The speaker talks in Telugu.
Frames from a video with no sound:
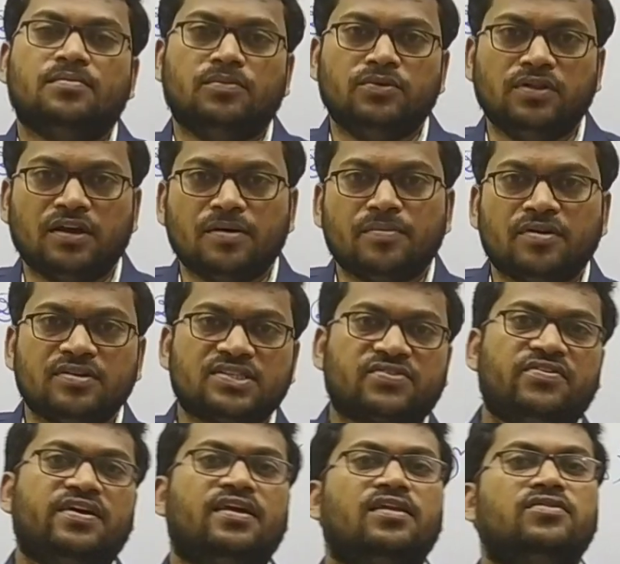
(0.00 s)
ముందుగా మనం
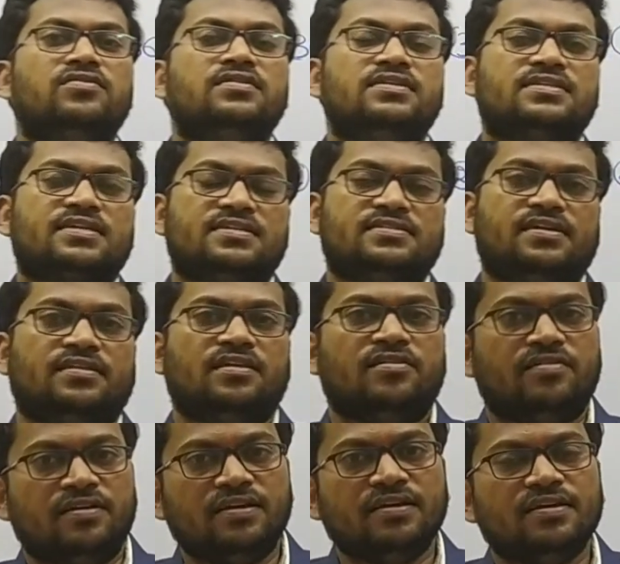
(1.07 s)
స్క్వేర్ల గురించి డిస్కస్
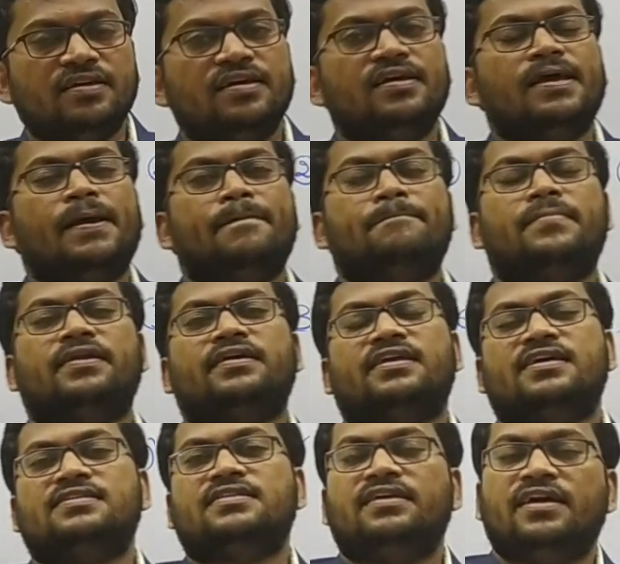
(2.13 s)
చేద్దామండి మనకి
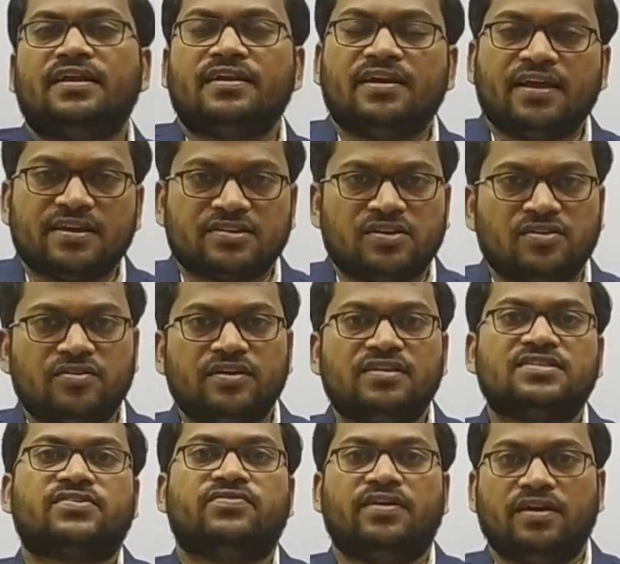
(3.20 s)
రీజనింగ్ ఇంట్రడక్షన్లో
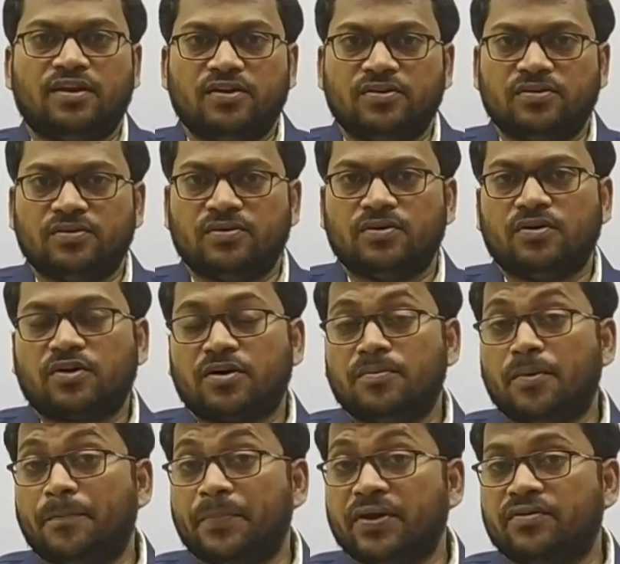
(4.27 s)
నేను స్క్వేర్లు ఒక
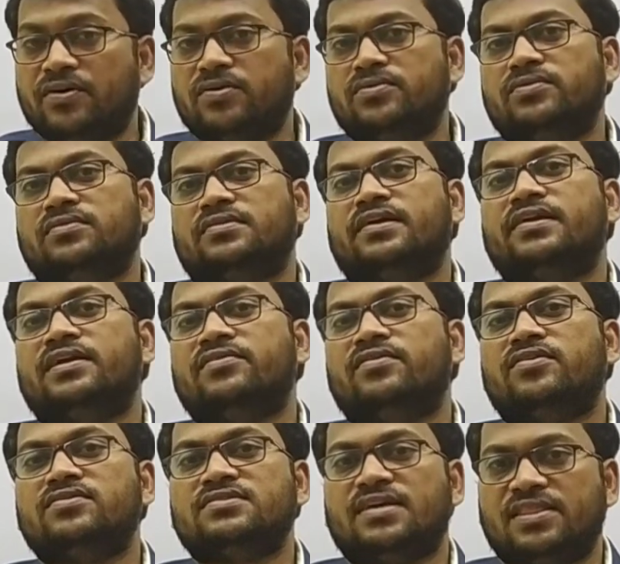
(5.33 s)
ముప్పై వరకు థర్టీ
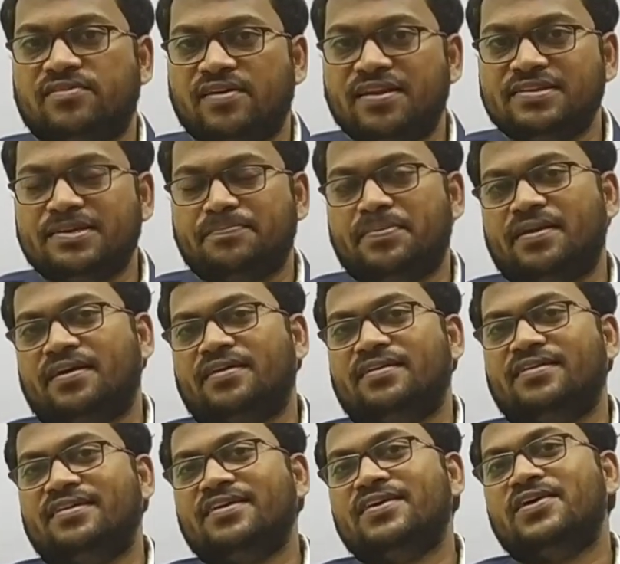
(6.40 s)
వరకు చదవాలని చెప్పాను
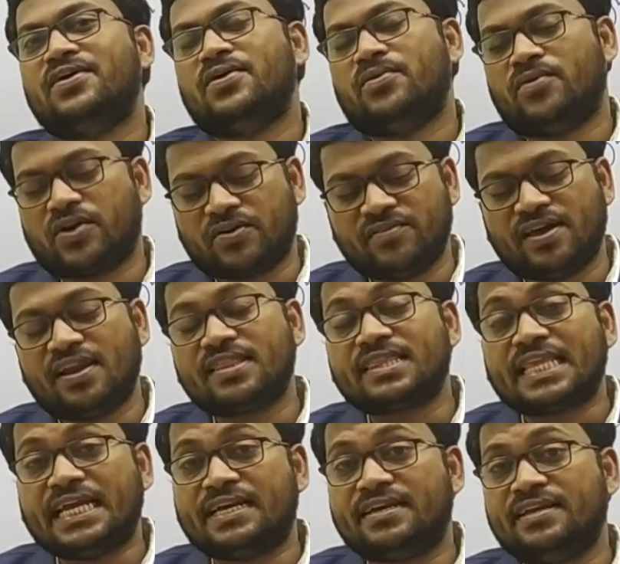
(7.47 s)
కదండి ఒకవేళ
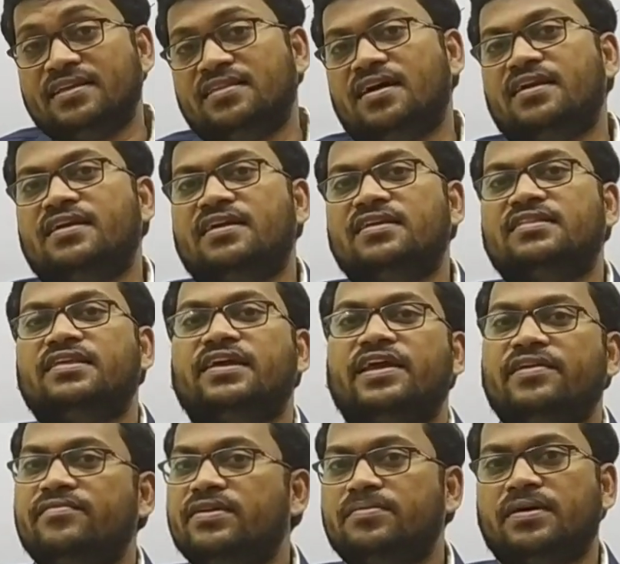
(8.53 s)
థర్టీ దాటడితే
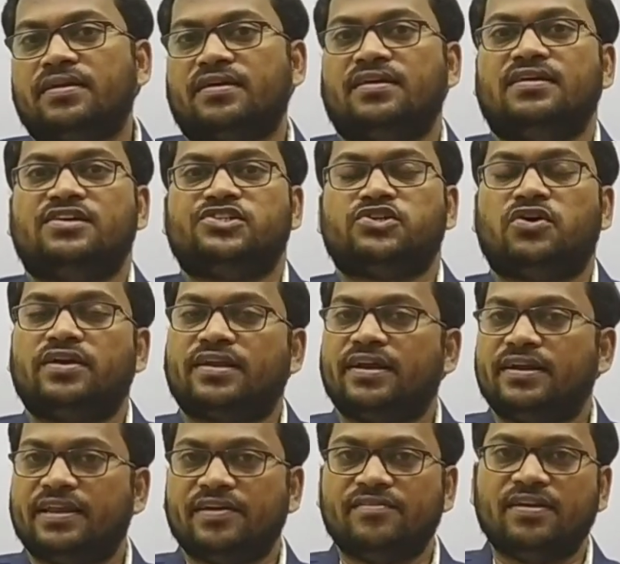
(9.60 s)
ఏమీ మనకి
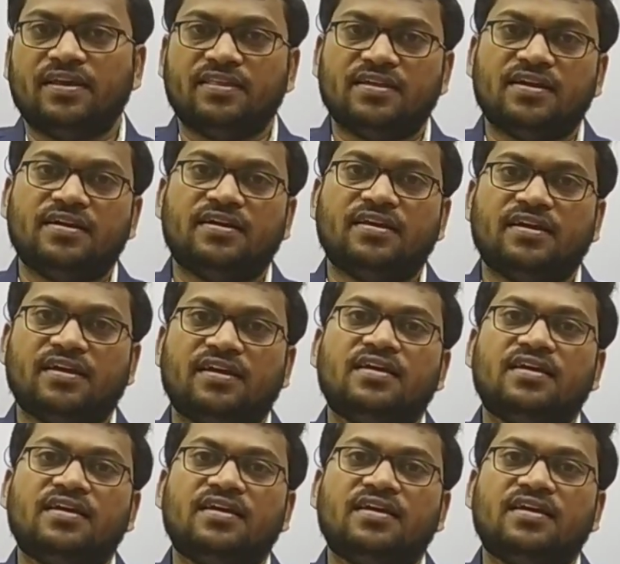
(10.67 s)
షార్ట్కట్ ఏమీ లేదా అంటే